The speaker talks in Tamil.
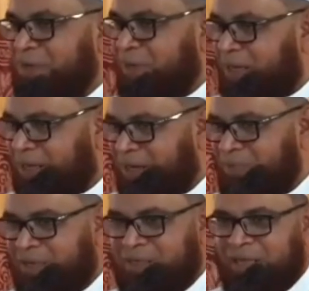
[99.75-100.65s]
இந்த
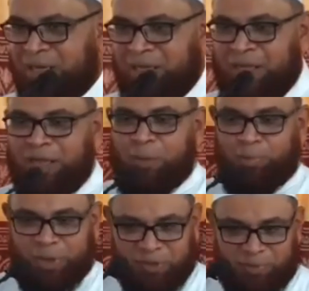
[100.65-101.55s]
வெள்ளிக்கிழமையில் தான்
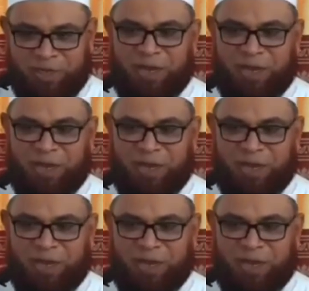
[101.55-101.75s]
மறுமை